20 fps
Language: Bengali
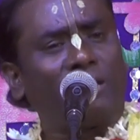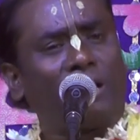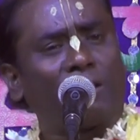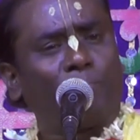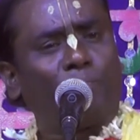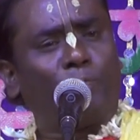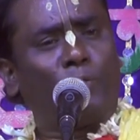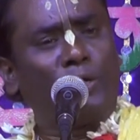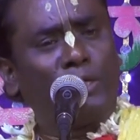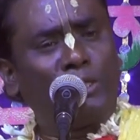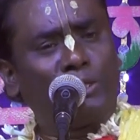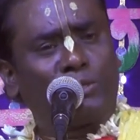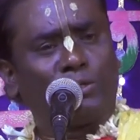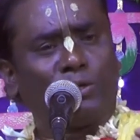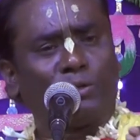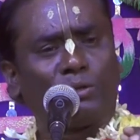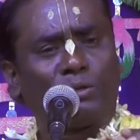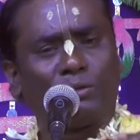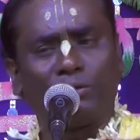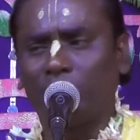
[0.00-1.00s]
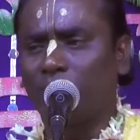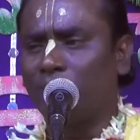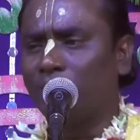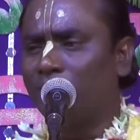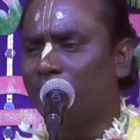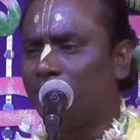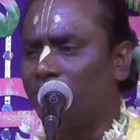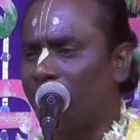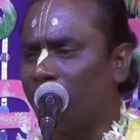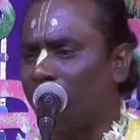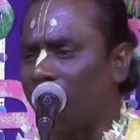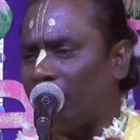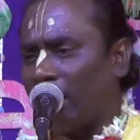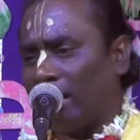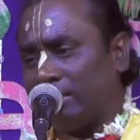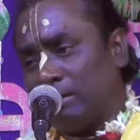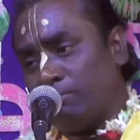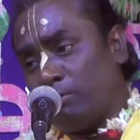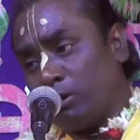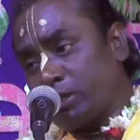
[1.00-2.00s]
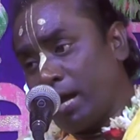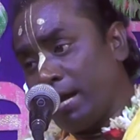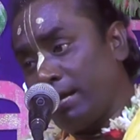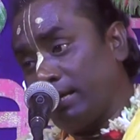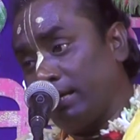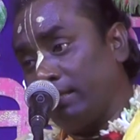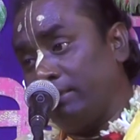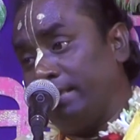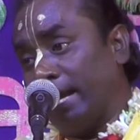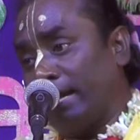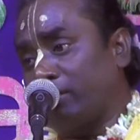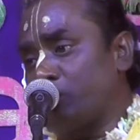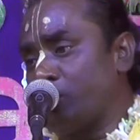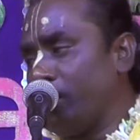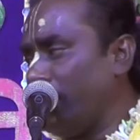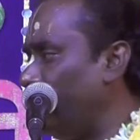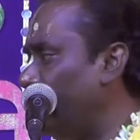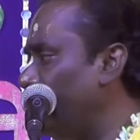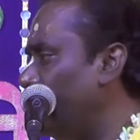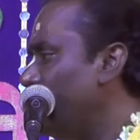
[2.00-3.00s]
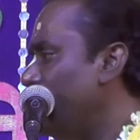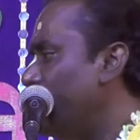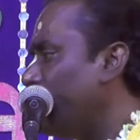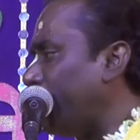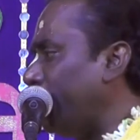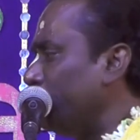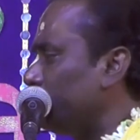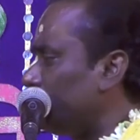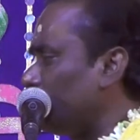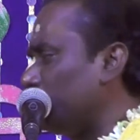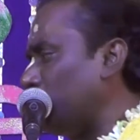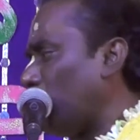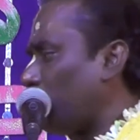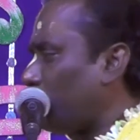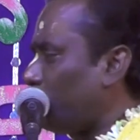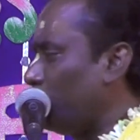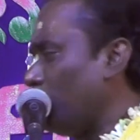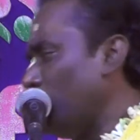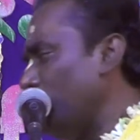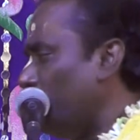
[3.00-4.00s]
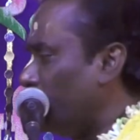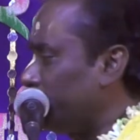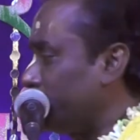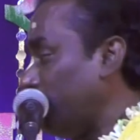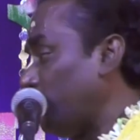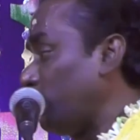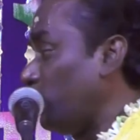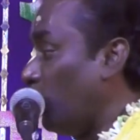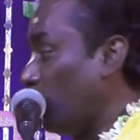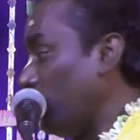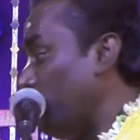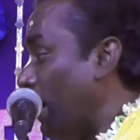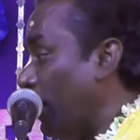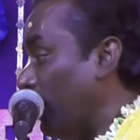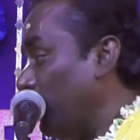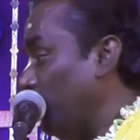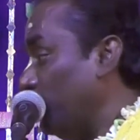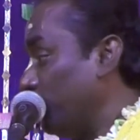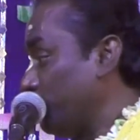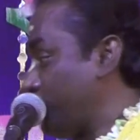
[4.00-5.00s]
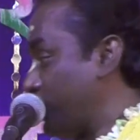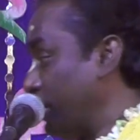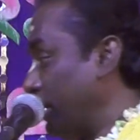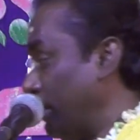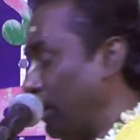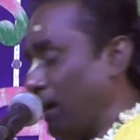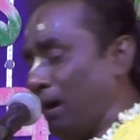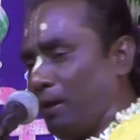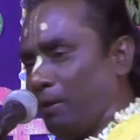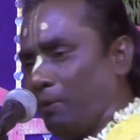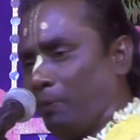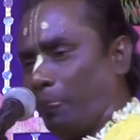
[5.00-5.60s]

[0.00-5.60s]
হাজার বৈদ্য রাজামশাইকে দেখছে কিন্তু তার কোনো মতে রোগ ভালো হচ্ছে না